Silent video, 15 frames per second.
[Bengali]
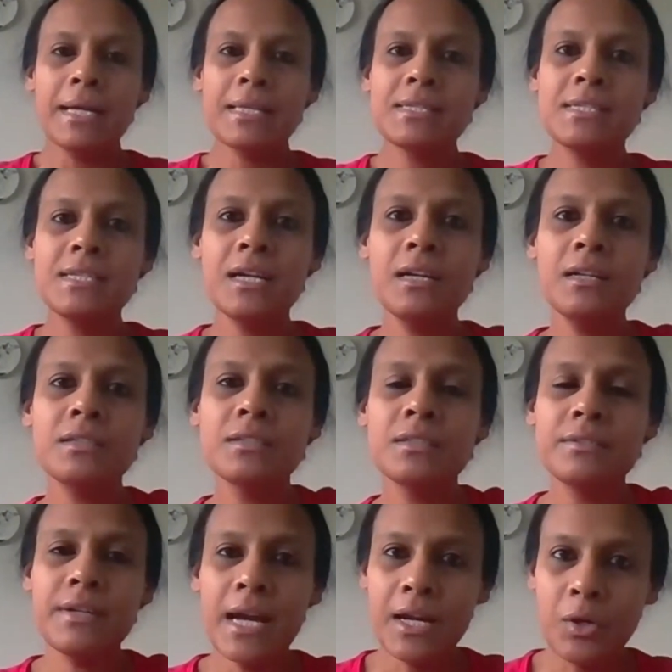বাচ্চা
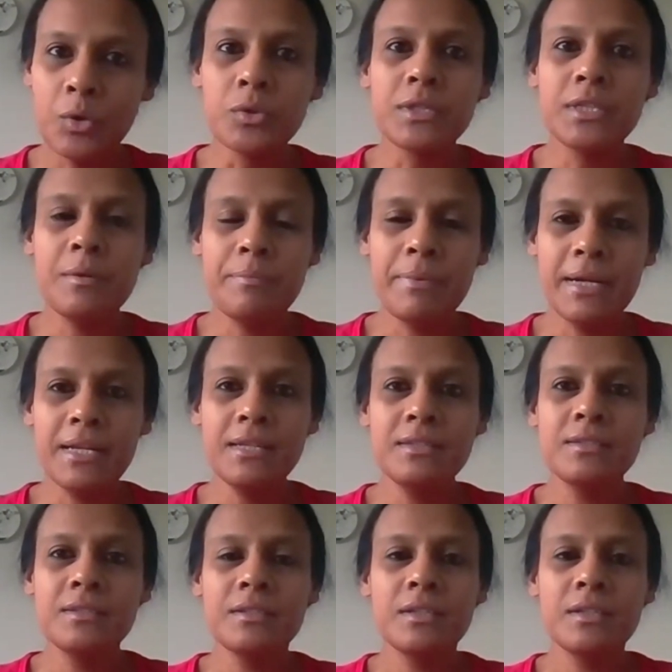রাগ করতেই পারে